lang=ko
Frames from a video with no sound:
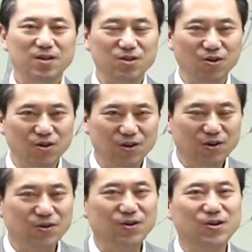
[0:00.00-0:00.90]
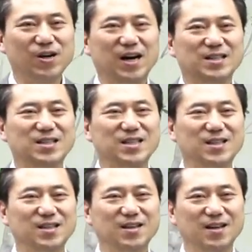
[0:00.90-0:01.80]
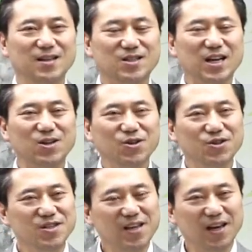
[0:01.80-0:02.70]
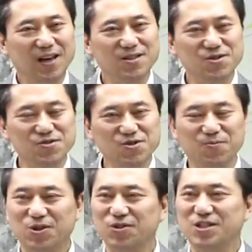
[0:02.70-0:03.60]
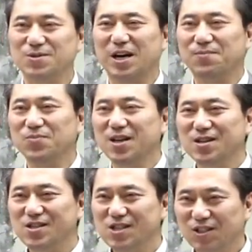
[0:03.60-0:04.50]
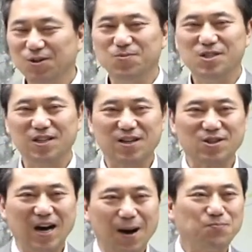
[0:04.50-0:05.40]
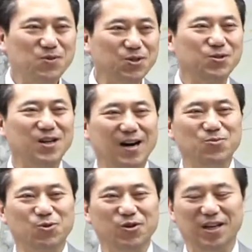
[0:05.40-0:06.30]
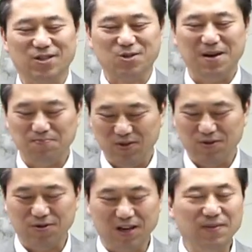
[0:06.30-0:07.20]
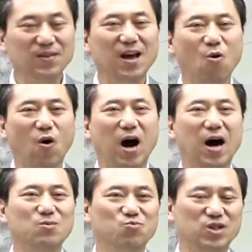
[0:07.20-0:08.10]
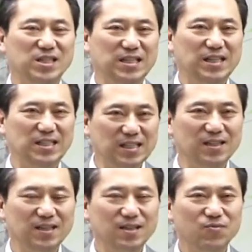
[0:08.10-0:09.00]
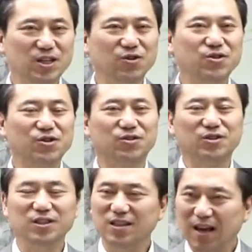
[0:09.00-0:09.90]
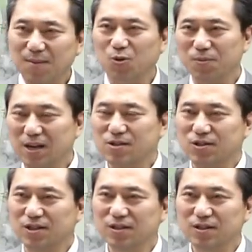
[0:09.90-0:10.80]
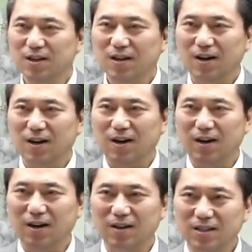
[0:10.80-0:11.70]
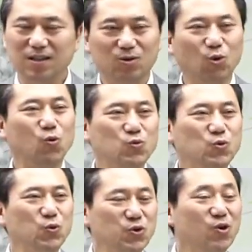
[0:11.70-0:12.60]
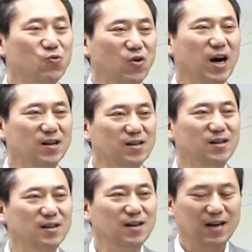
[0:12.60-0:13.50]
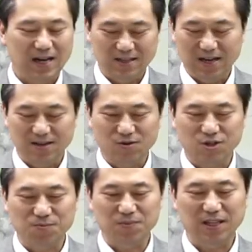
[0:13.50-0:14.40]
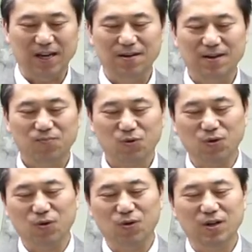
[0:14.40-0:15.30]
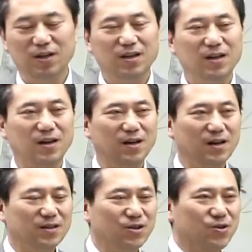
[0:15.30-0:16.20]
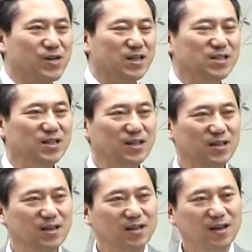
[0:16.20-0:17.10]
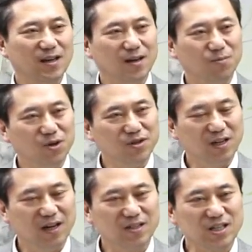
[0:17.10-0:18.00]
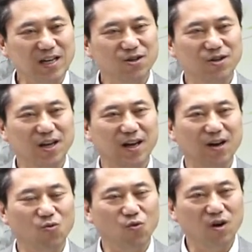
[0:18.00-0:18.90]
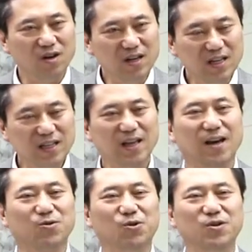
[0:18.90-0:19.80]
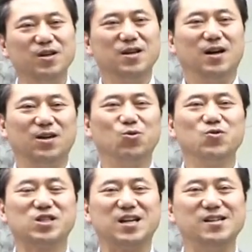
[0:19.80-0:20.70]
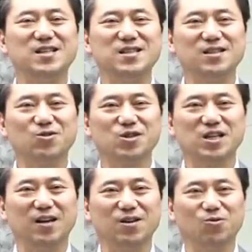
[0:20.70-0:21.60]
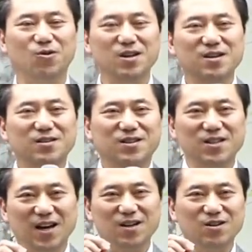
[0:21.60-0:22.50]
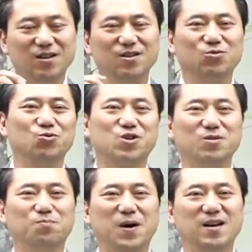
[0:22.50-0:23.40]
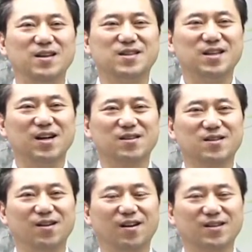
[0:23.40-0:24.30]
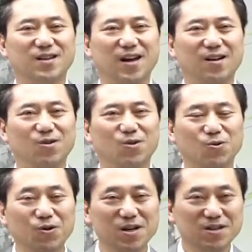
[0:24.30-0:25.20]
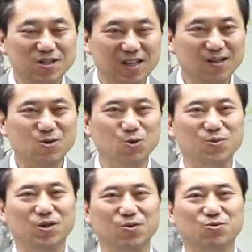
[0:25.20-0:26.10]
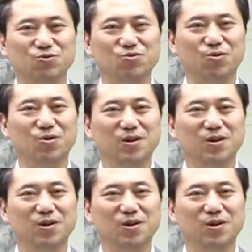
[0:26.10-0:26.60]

여러 가지 자연계에서는 없었지만 실험실에서 합성함으로 인해서 만들어낸 화학물질들 이런 것들이 내 몸에서는 아, 이 독소 역할을 한다는 것입니다. 또 아, 여러 가지 뭔가 자연의 원리대로 아, 농사를 짓는 것이 아니고 그냥 우선 빨리 키가 크게 하려고 질소 비료 주고